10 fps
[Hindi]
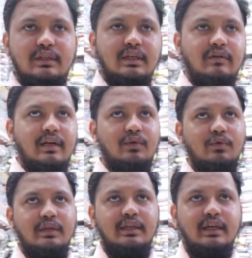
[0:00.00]
170 वाला
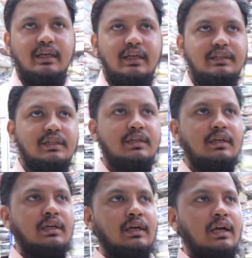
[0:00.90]
कुर्ती का कलेक्शन
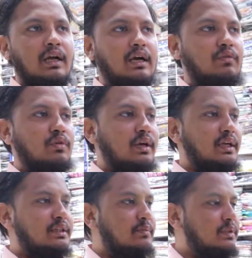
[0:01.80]
अगर वो
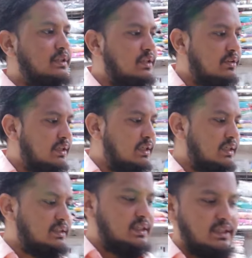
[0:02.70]
कलेक्शन भी चाहिए तो ये
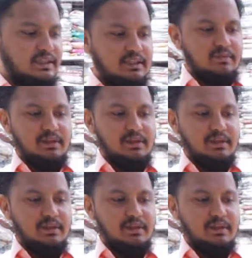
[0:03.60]
देखिए इस तरीके से